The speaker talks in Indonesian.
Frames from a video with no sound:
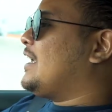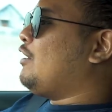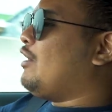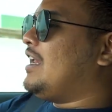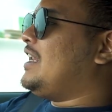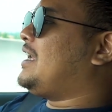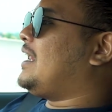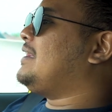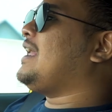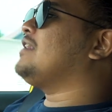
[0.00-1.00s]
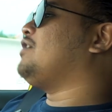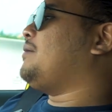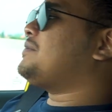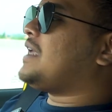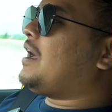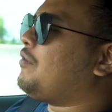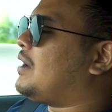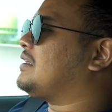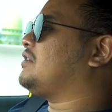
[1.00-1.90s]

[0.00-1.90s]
kalau kalian naik kereta atau naik pesawat